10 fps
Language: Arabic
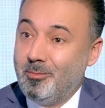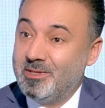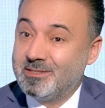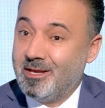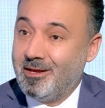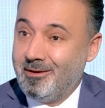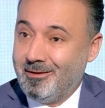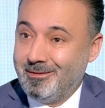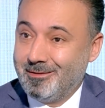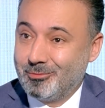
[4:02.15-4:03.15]
بنسال
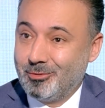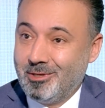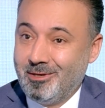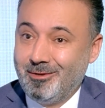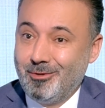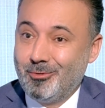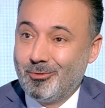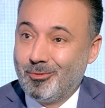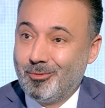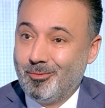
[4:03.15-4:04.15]
هذا السؤال
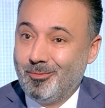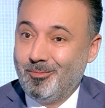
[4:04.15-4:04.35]
انه